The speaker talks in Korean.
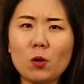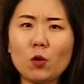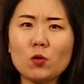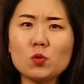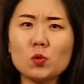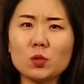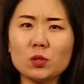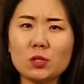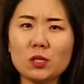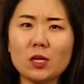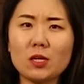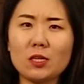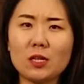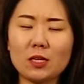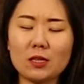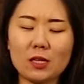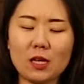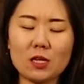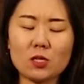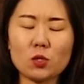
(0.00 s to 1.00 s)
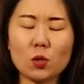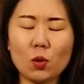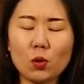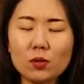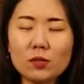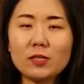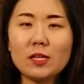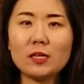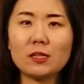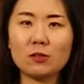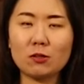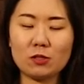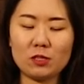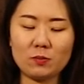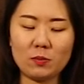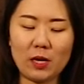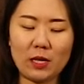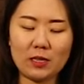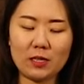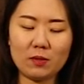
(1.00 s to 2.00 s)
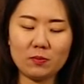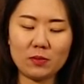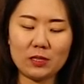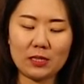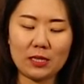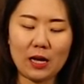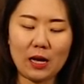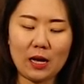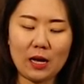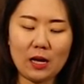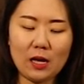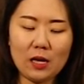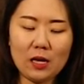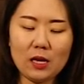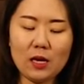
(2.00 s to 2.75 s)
건조시켜야 되겠다. 절대 그러시면 안 됩니다.